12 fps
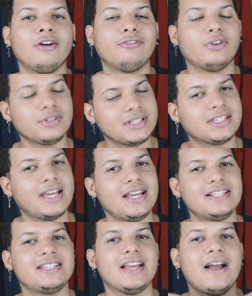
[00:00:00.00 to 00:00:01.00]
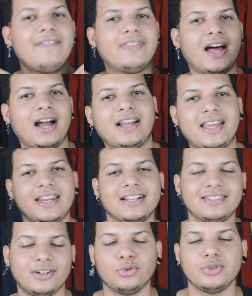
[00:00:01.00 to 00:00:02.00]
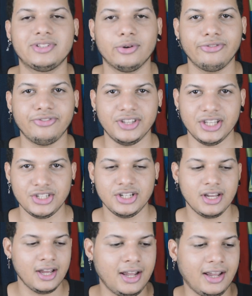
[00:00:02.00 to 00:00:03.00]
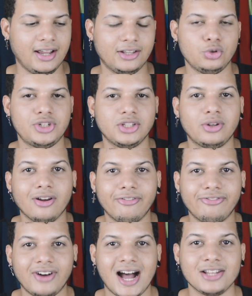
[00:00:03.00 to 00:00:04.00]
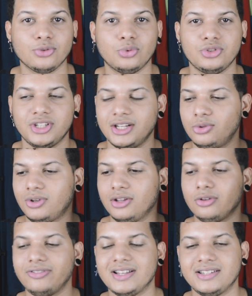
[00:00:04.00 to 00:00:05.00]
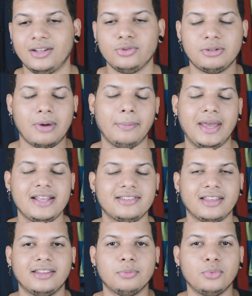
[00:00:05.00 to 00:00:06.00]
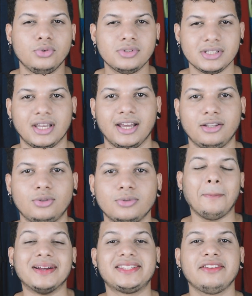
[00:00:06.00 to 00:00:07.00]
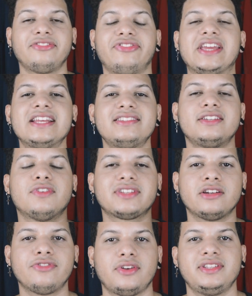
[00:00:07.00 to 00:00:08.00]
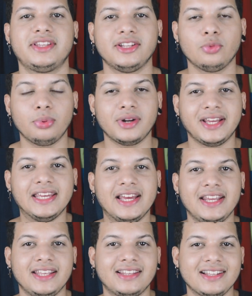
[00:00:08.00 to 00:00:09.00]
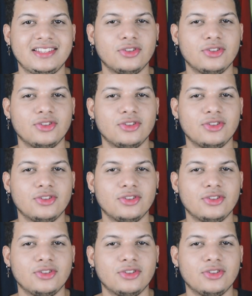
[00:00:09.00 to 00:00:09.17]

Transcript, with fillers: vocês na criação do seu feed, é, do jeito que eu faço, do jeito que eu tô fazendo ultimamente, tá dando muito certo. Mas enfim, se você não for inscrito por aqui ainda,